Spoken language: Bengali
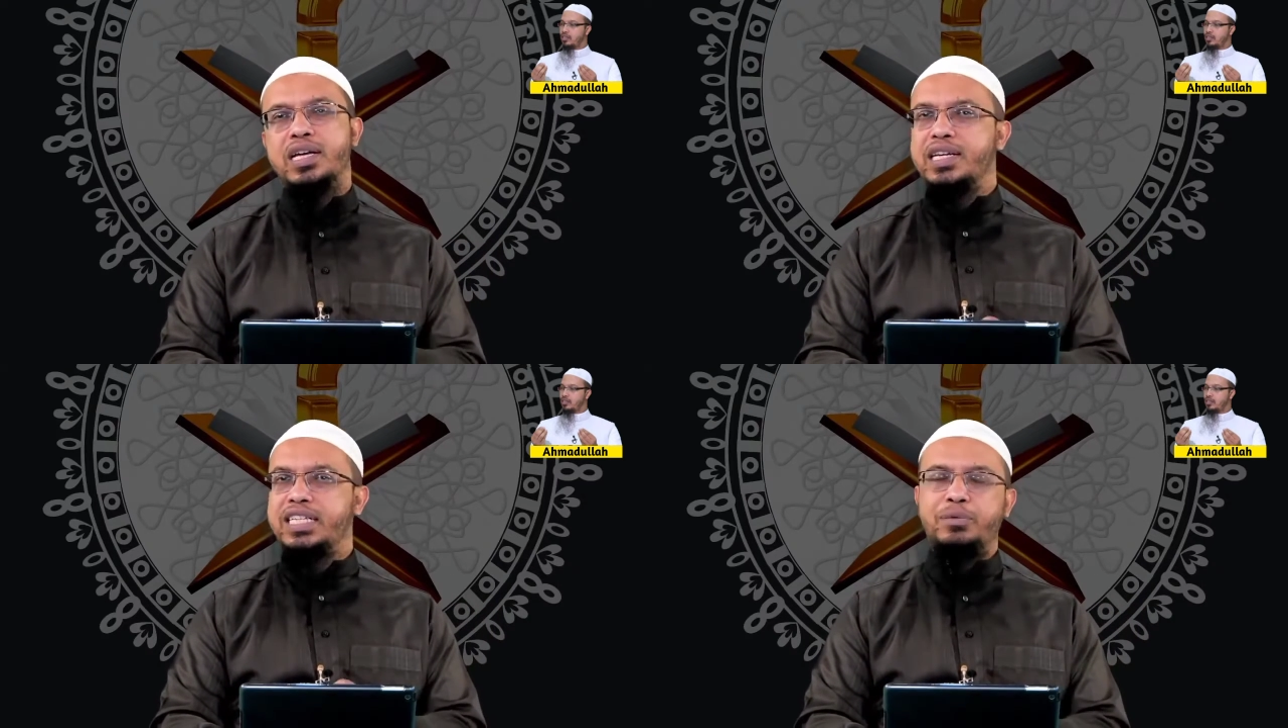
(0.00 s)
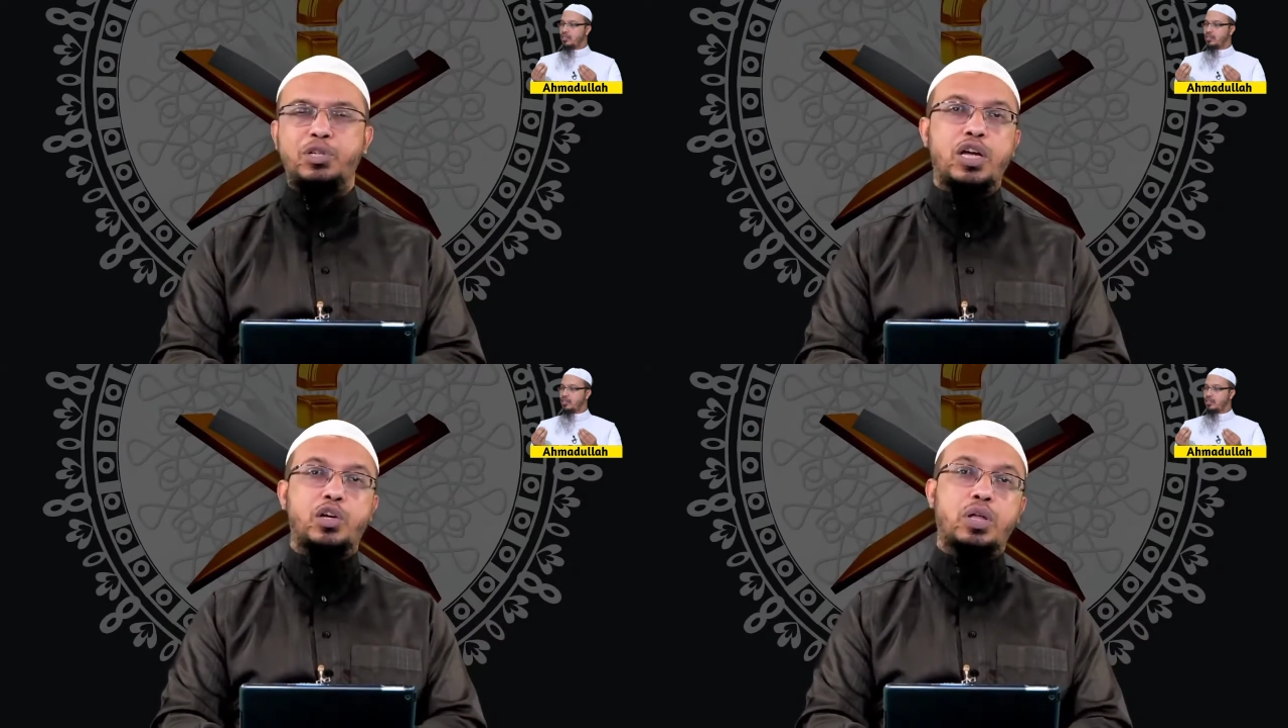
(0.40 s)
সে
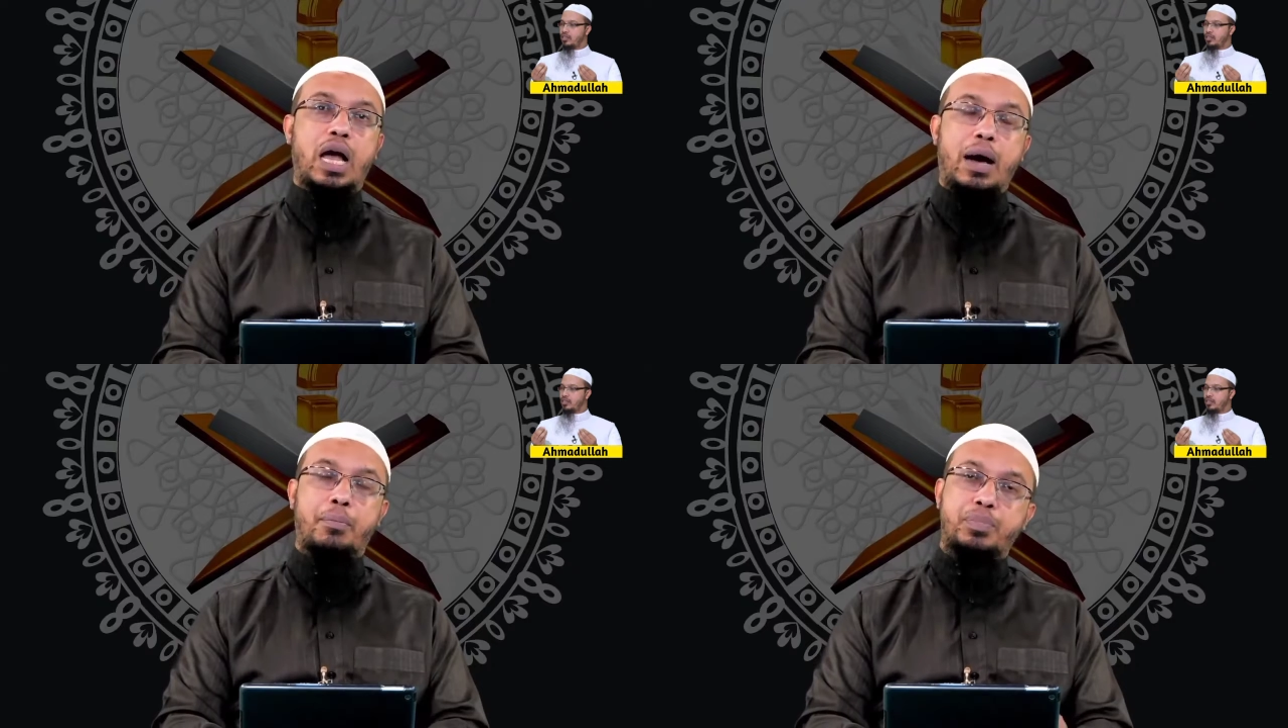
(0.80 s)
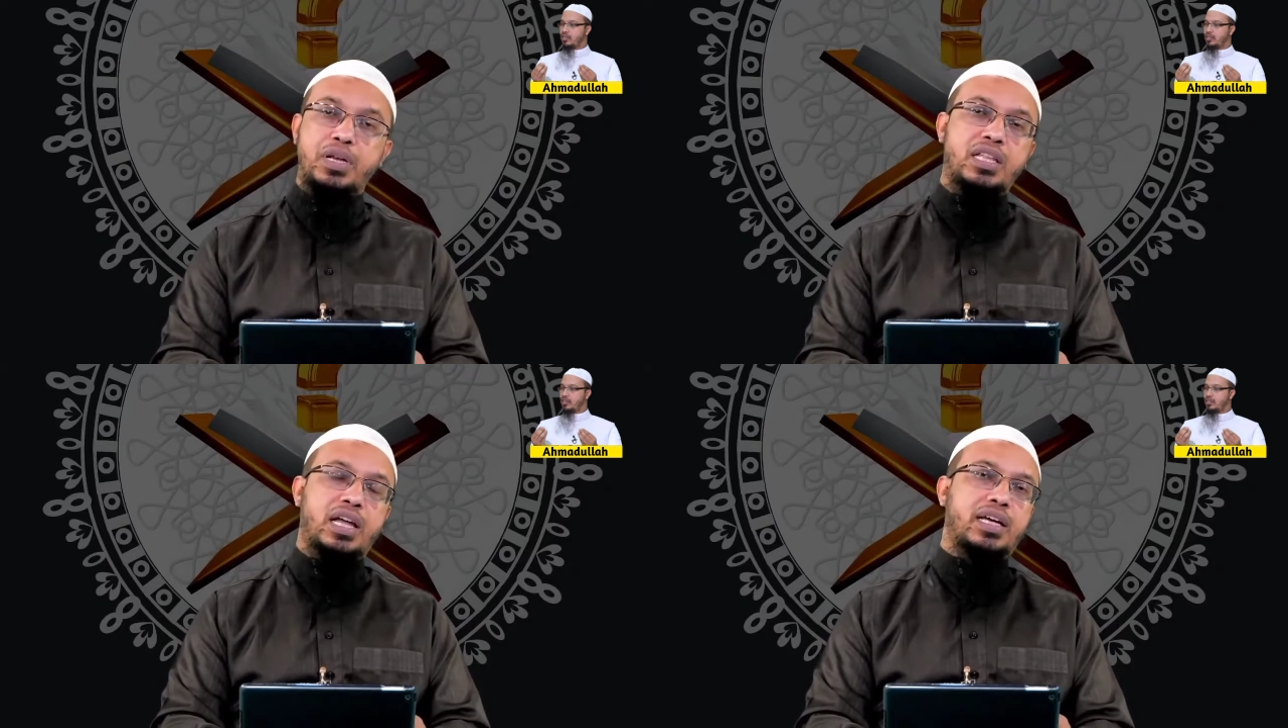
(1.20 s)
বিষয়ে কিন্তু
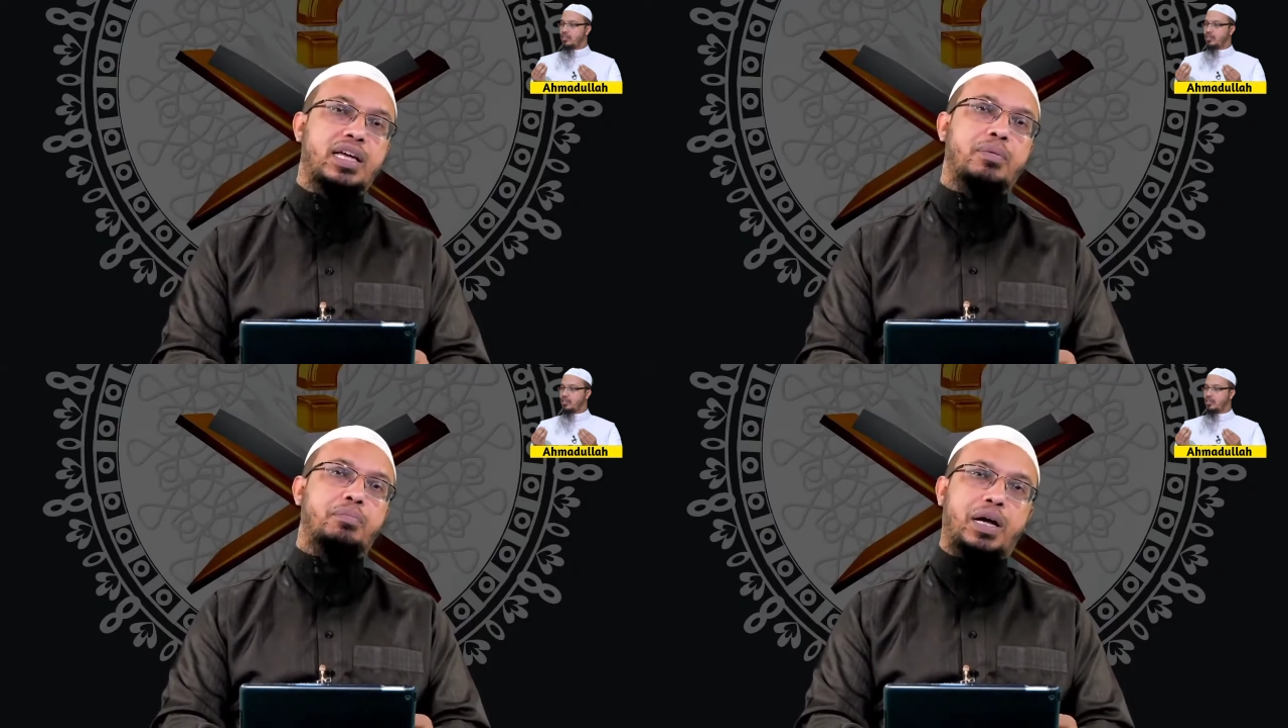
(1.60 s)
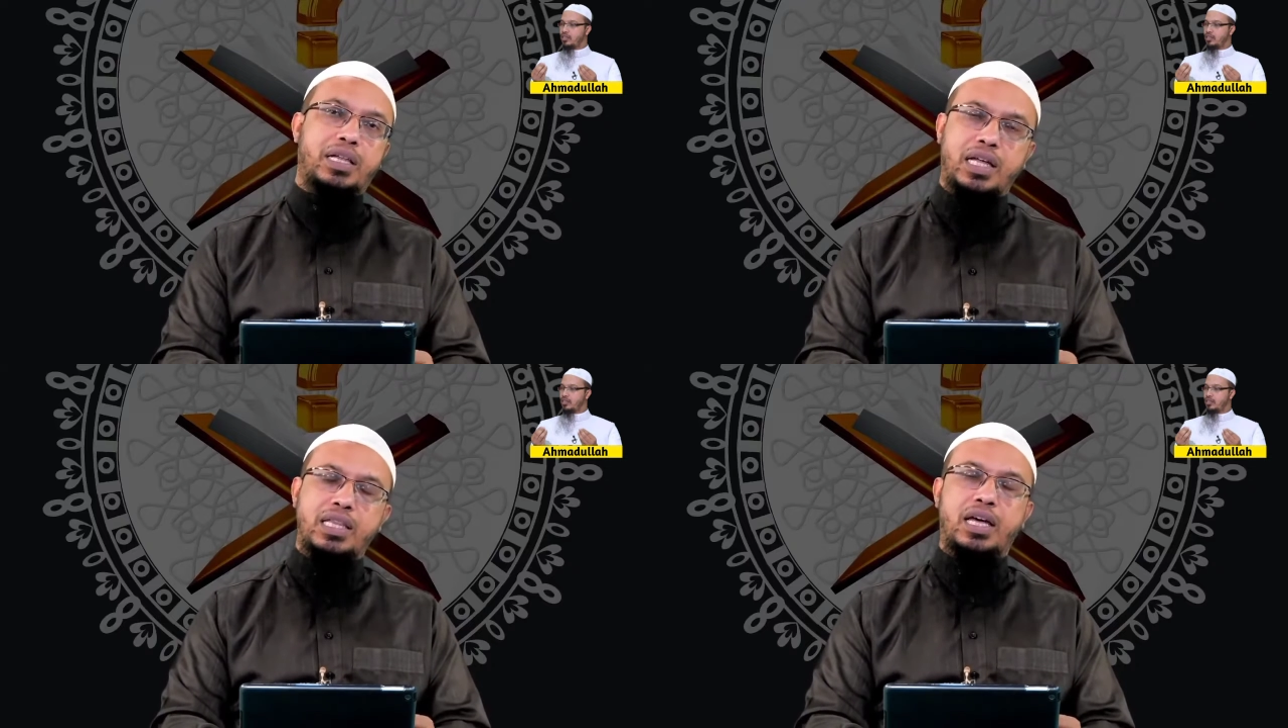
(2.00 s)
আপনি তাকে
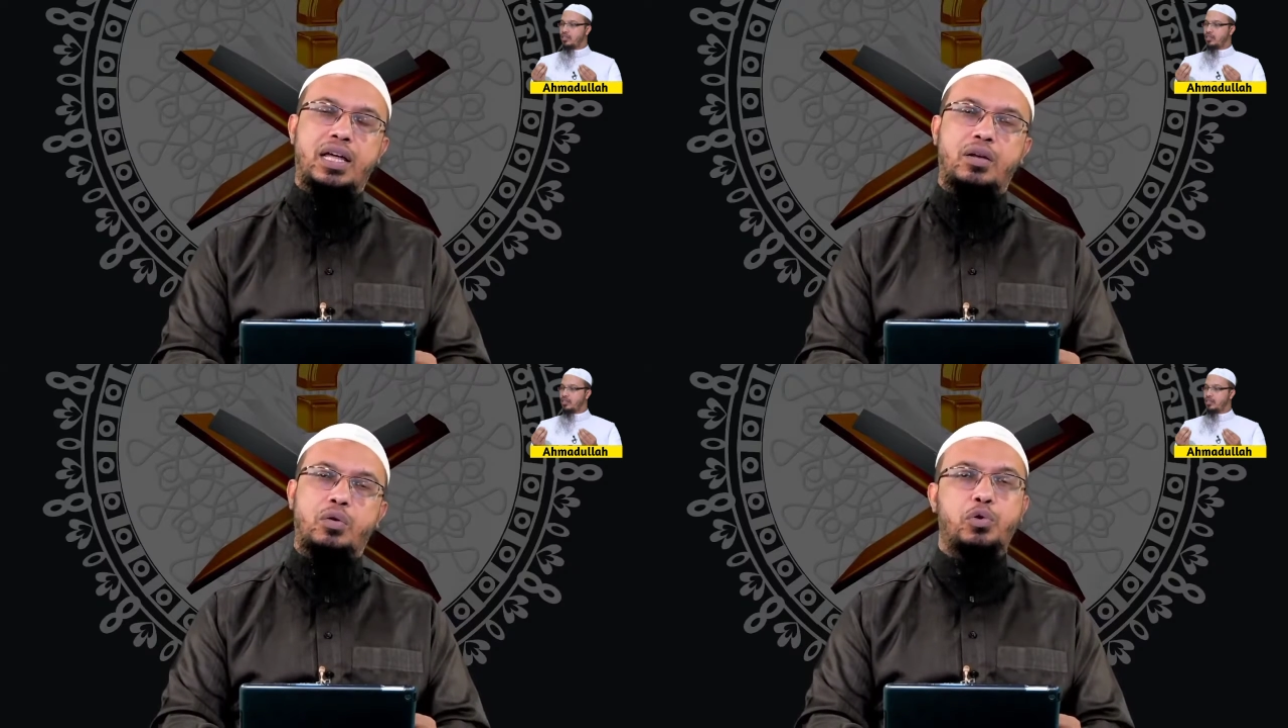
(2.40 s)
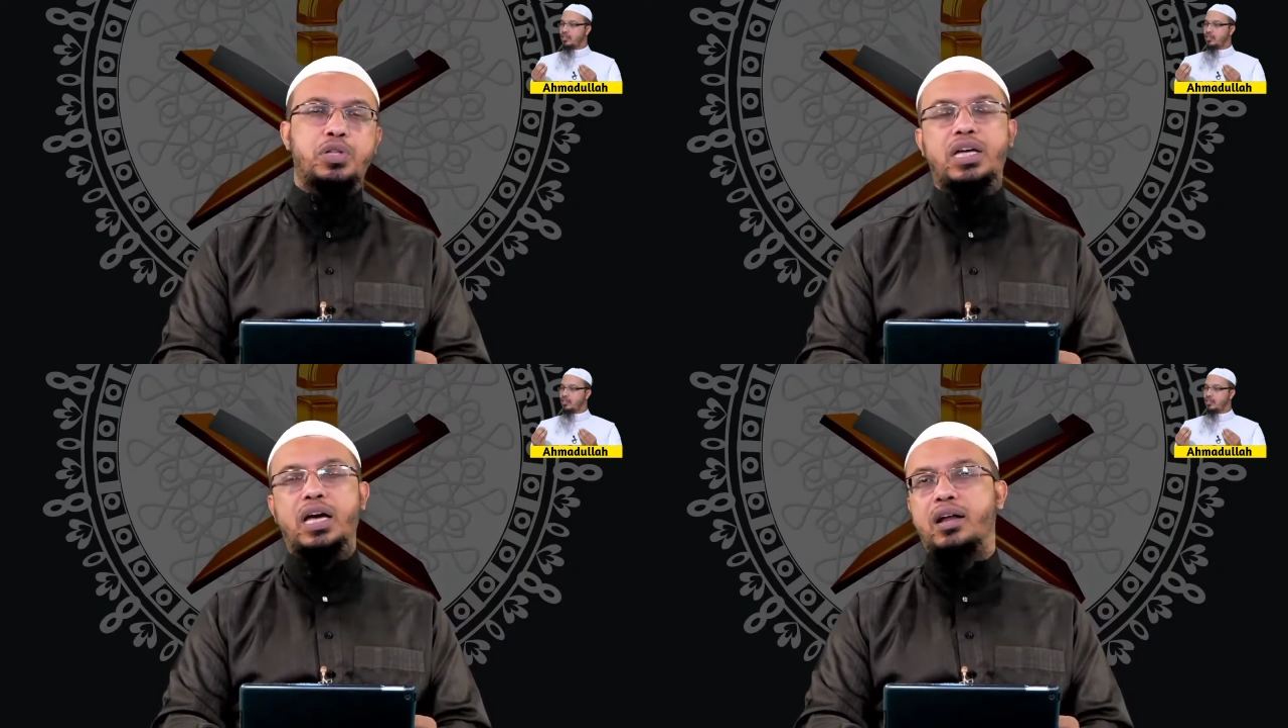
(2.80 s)
বাধা দেওয়ার
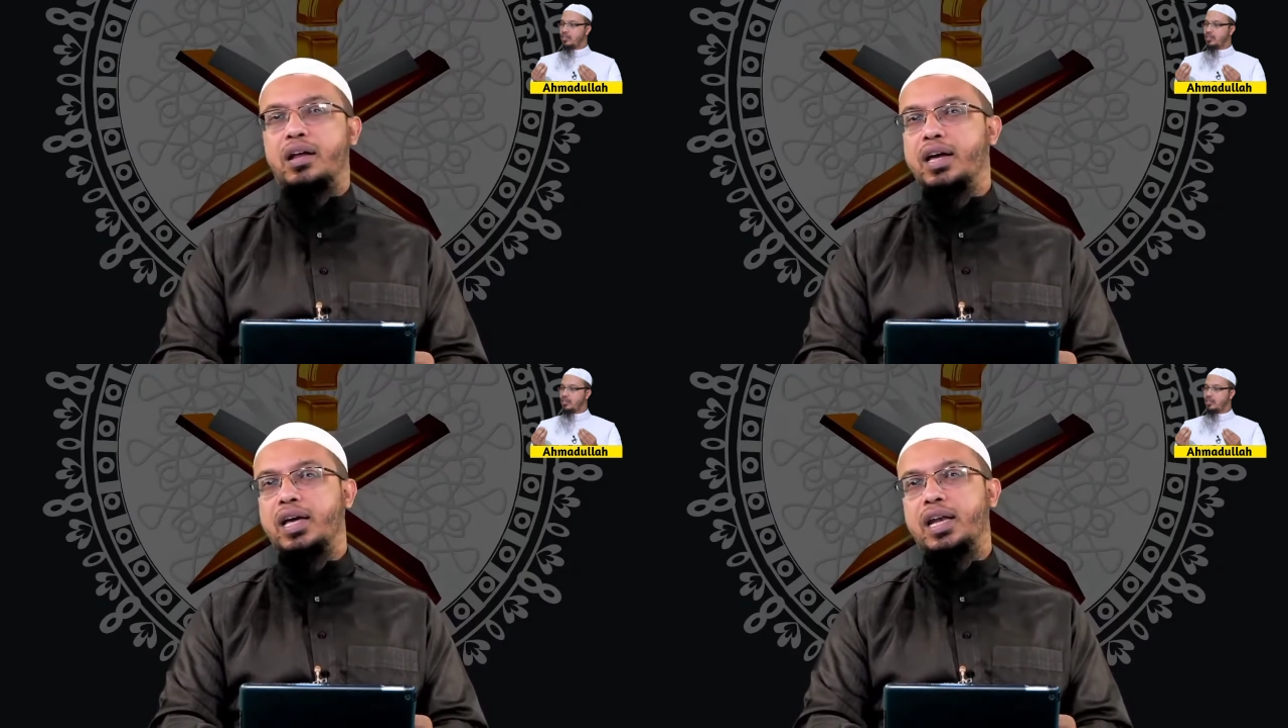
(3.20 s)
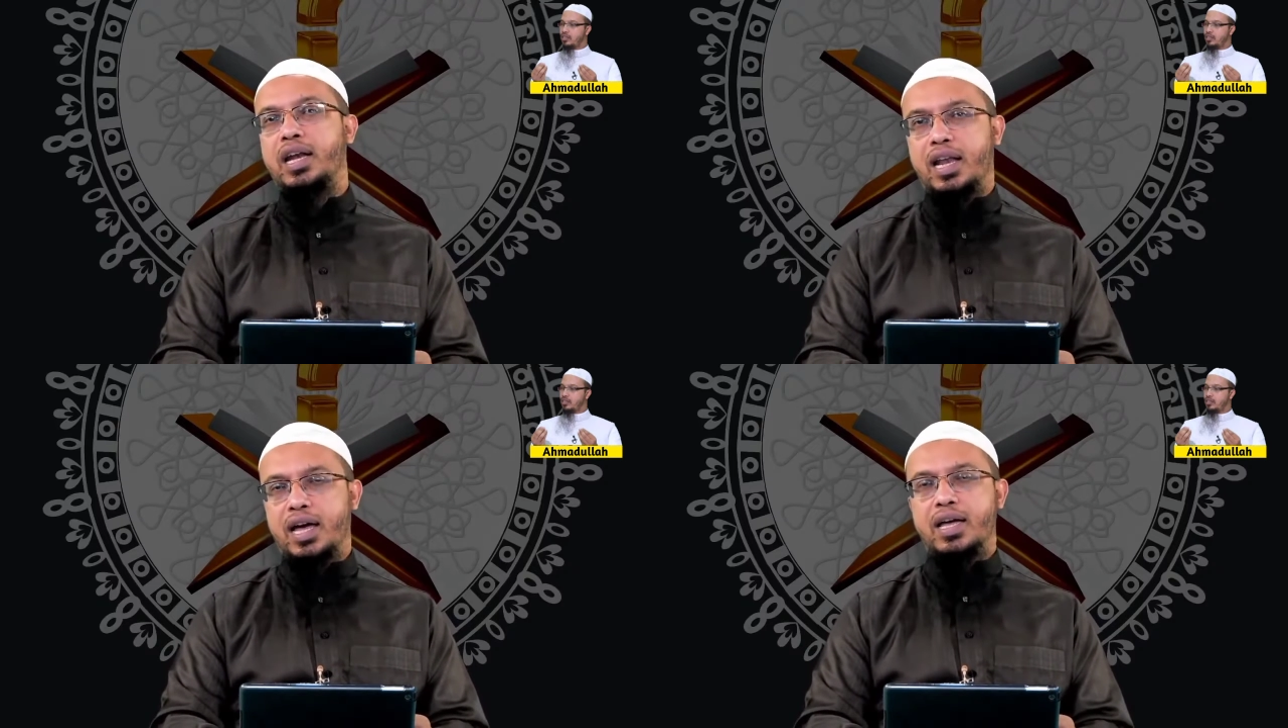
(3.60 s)
অধিকার রাখেন
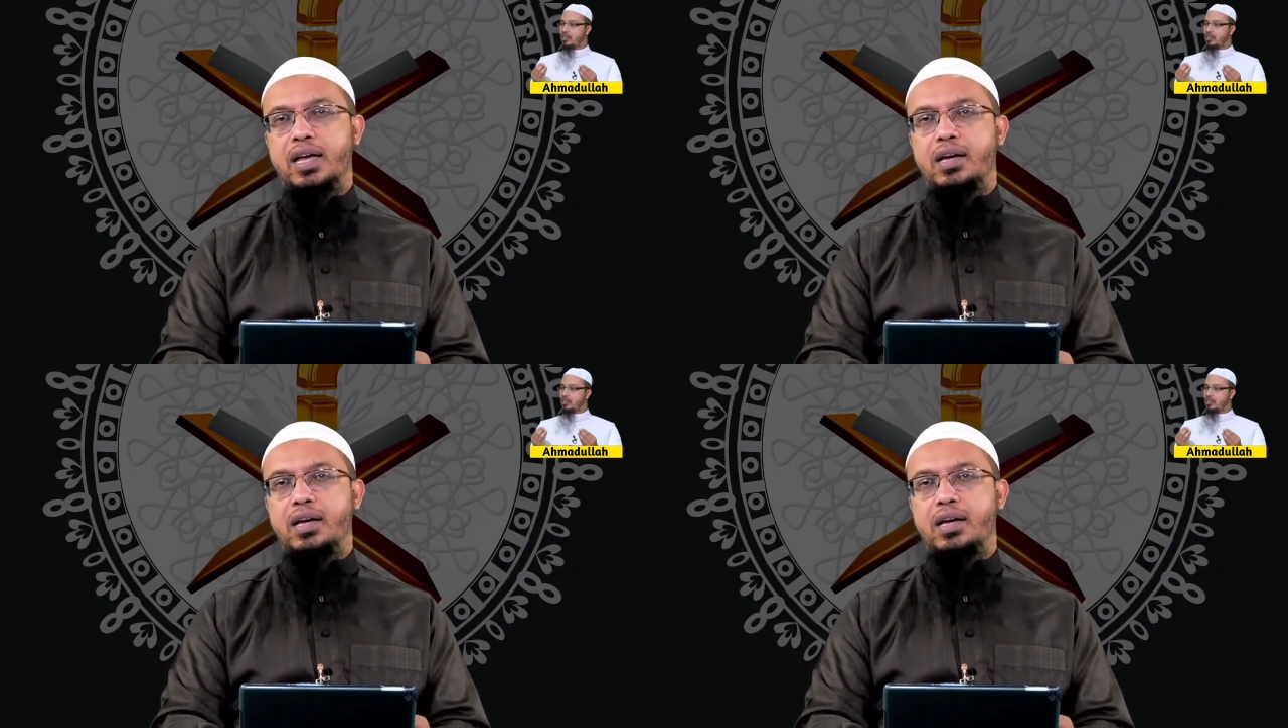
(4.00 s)
না